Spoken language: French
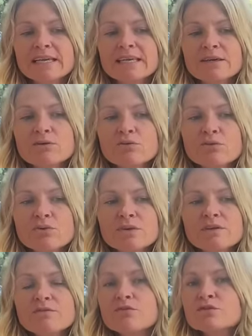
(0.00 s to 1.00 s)
Et
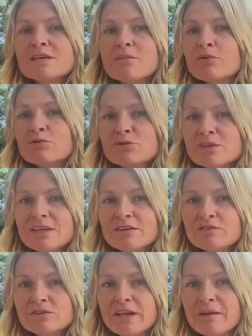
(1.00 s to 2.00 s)
qu'il faut
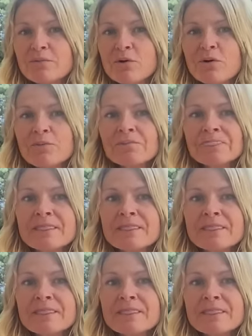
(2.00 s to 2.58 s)
s'abandonner finalement